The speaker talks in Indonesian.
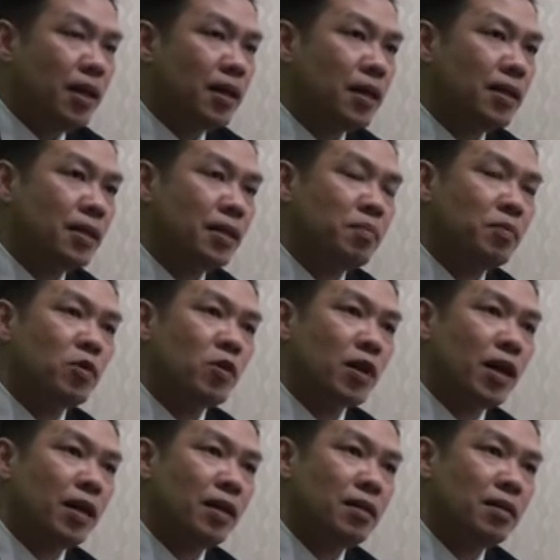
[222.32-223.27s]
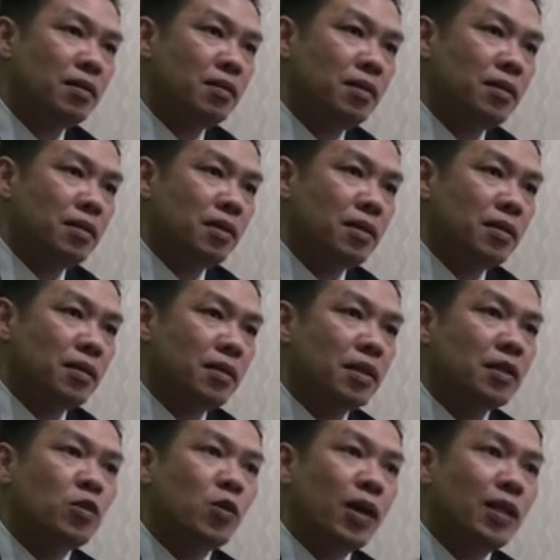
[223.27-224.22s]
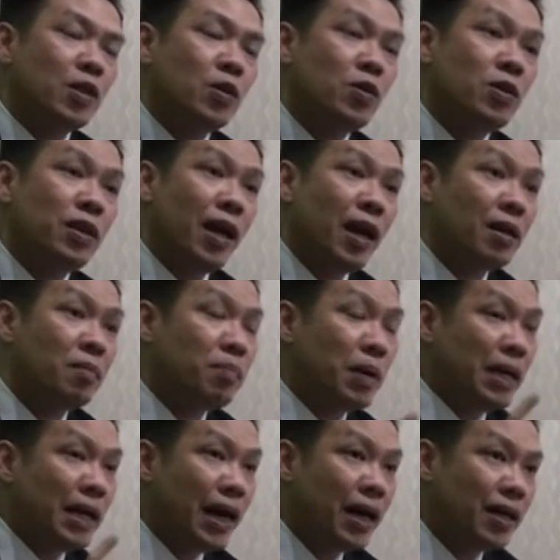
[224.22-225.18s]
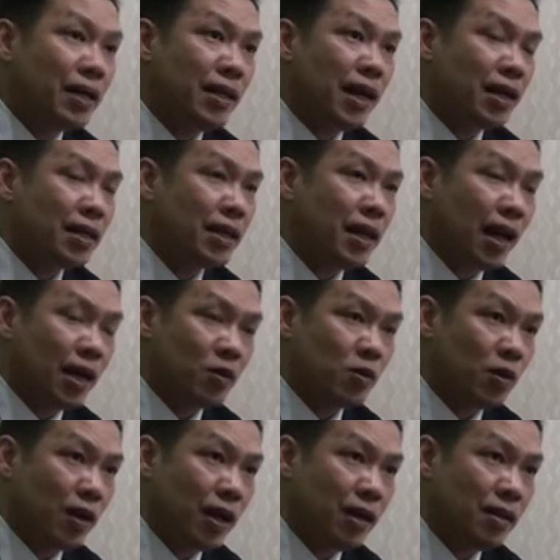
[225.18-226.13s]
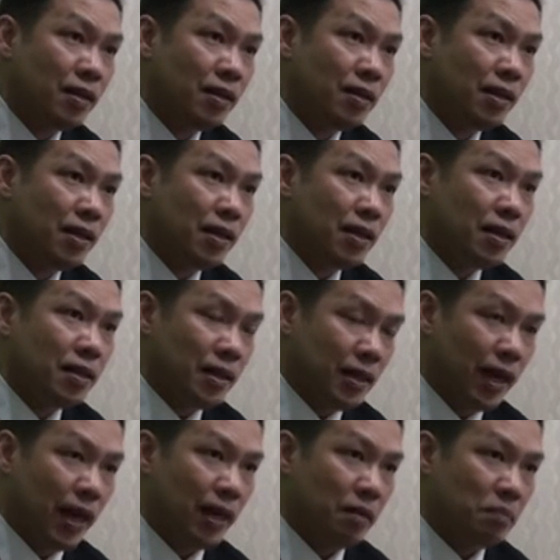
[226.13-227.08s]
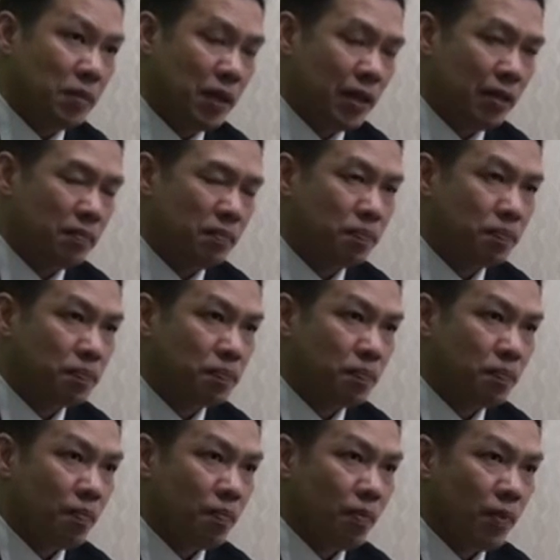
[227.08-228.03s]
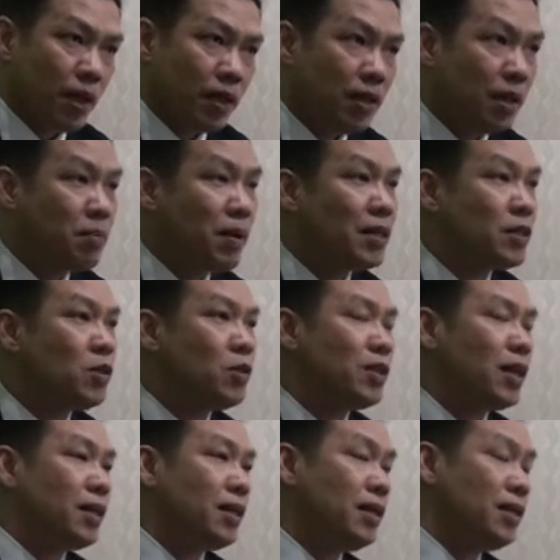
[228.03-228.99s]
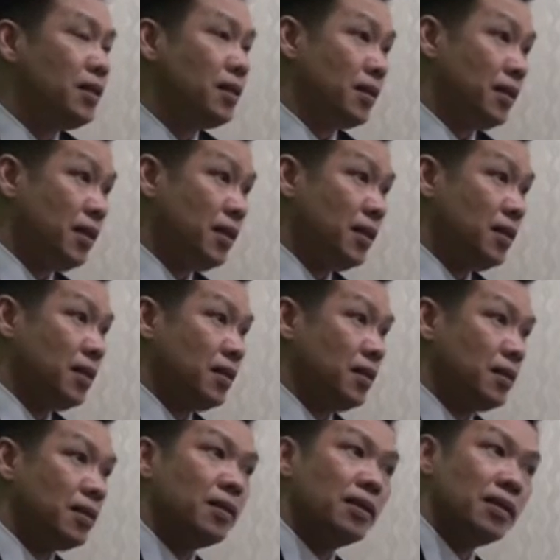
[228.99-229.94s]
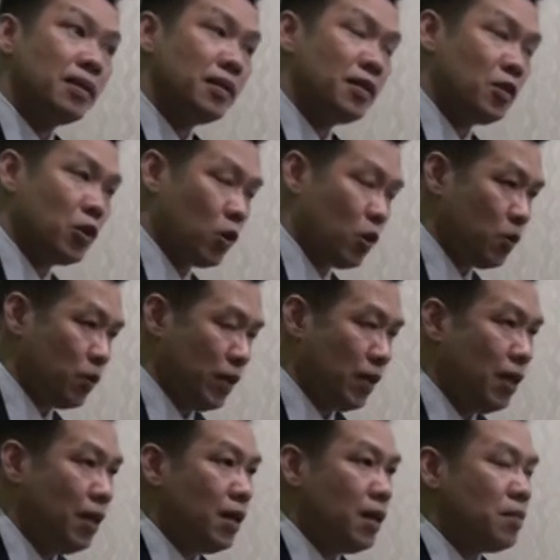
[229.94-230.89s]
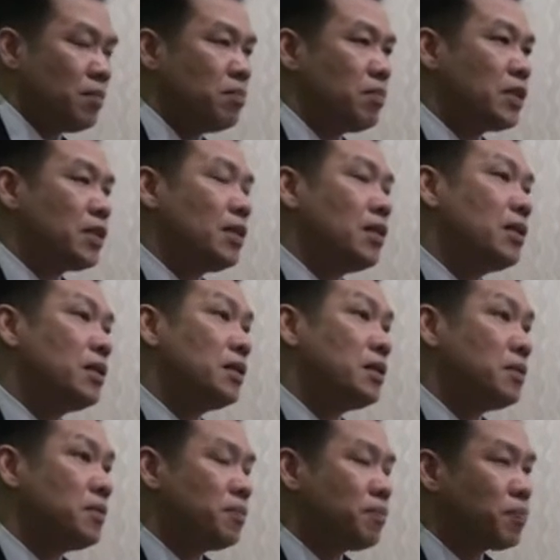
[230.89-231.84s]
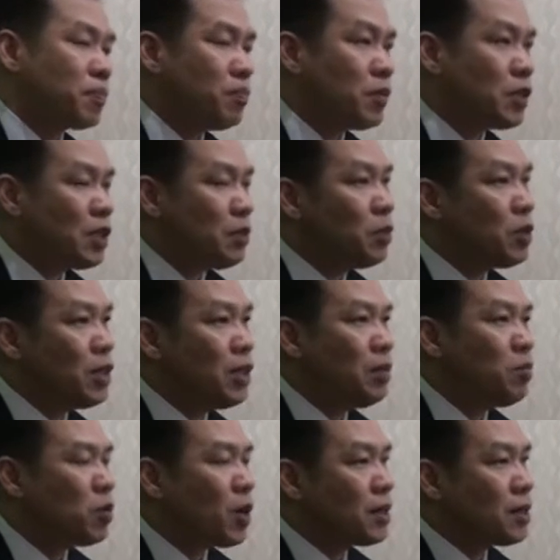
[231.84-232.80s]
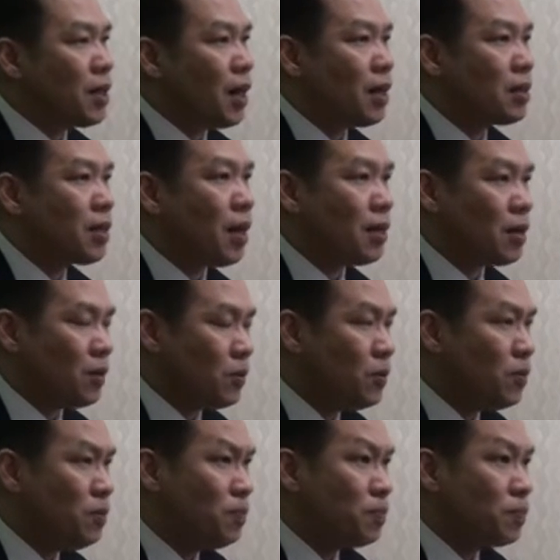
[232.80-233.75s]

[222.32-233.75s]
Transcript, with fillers: akan temukan sesuatu yang benar yang dilakukan di dalamnya termasuk tadi di uh, Jokowi. Mes, uh, meskipun ini bukan salah satu,